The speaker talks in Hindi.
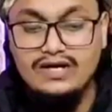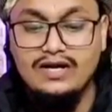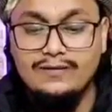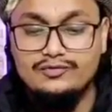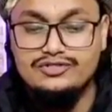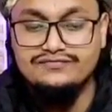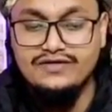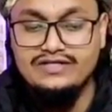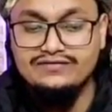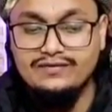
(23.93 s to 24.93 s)
अल्लाह आपको
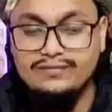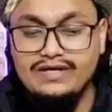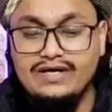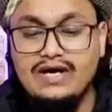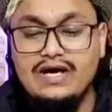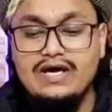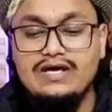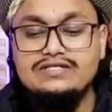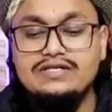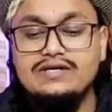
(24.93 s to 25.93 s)
शिफाता फ़रमाए
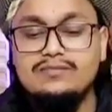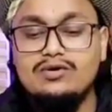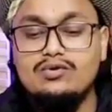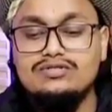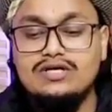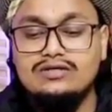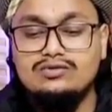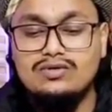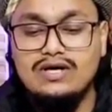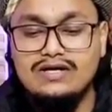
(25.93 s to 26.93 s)
इसीलिए मैं रोज़
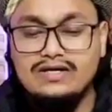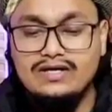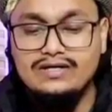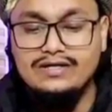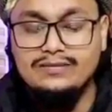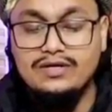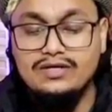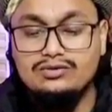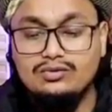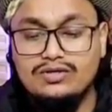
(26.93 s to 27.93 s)
रात को खाना खाने के
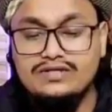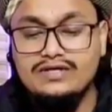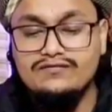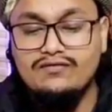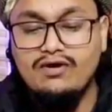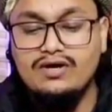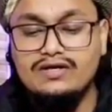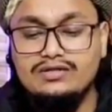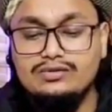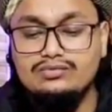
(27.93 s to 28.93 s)
बाद थोड़ी देर वॉक
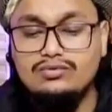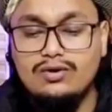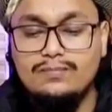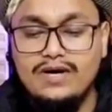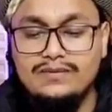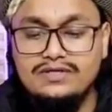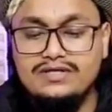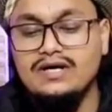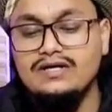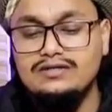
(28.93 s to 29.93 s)
करती हूँ और पान भी
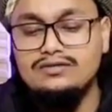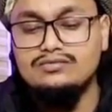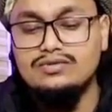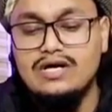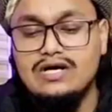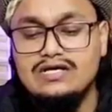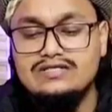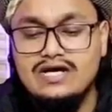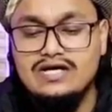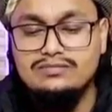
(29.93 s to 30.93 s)
खा लेती हूँ
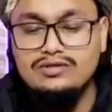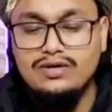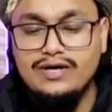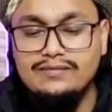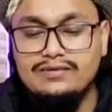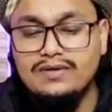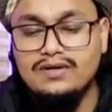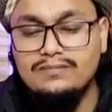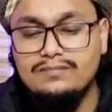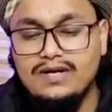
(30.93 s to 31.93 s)
साथ में दुआएं भी
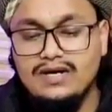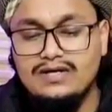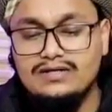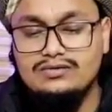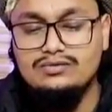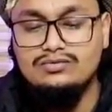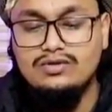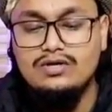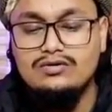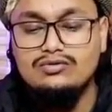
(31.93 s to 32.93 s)
पढ़ा पढ़ा करती हूँ
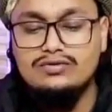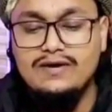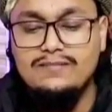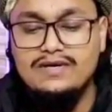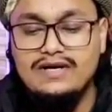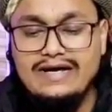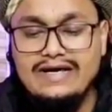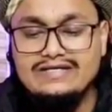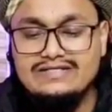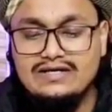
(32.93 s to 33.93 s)
तो क्या मेरा
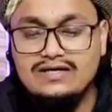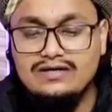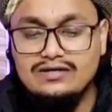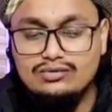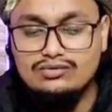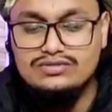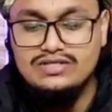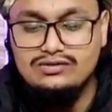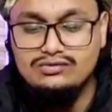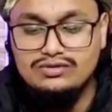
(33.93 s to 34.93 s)
ऐसा करना
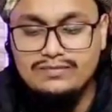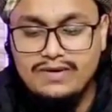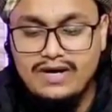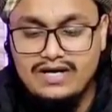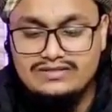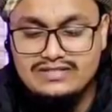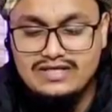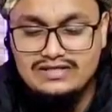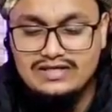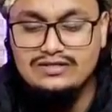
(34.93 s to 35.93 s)
दुरुस्त है क्योंकि पान
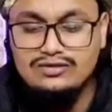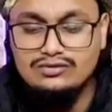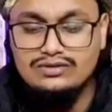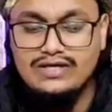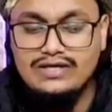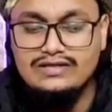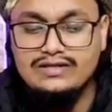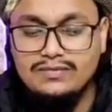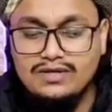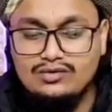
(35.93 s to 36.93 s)
सादा ही होता है
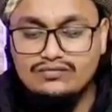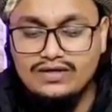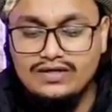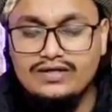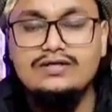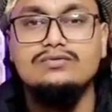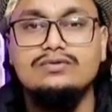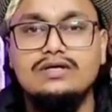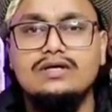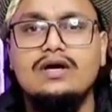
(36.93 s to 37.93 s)
तंबाकू वाला नहीं
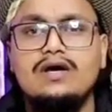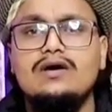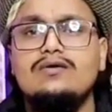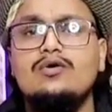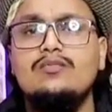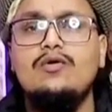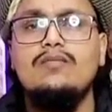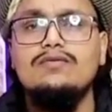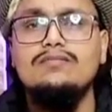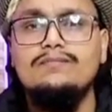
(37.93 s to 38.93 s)
होता है नो no
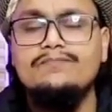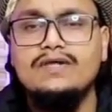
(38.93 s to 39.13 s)
प्रॉब्लम